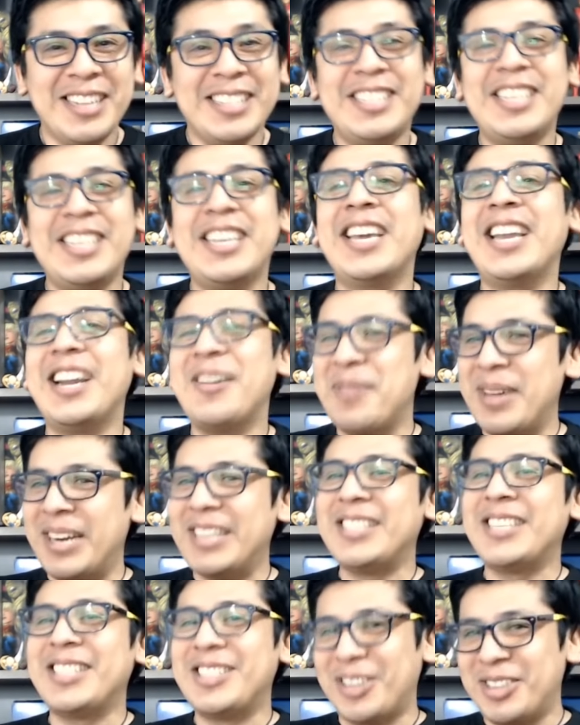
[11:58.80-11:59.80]
si quieren ver
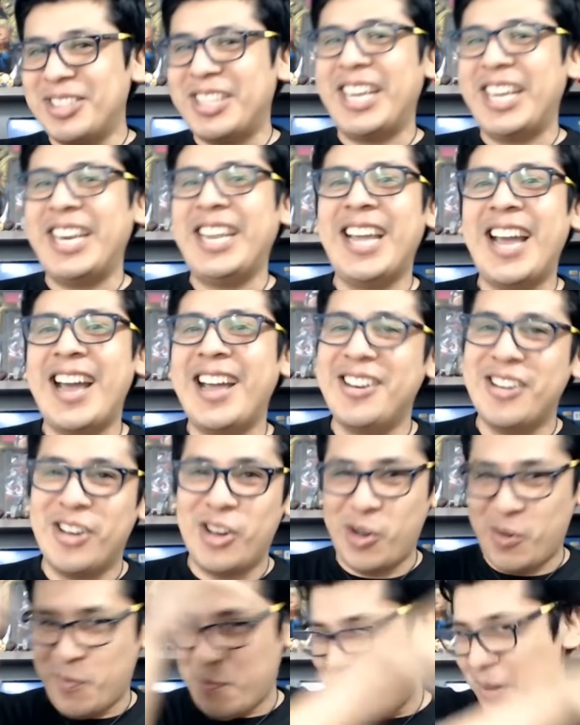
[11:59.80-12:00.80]
esa tontería,
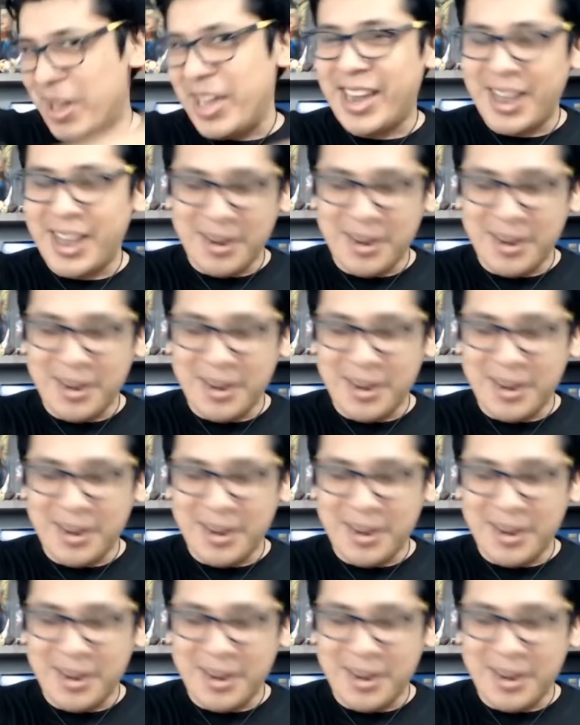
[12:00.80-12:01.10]
no, vayan al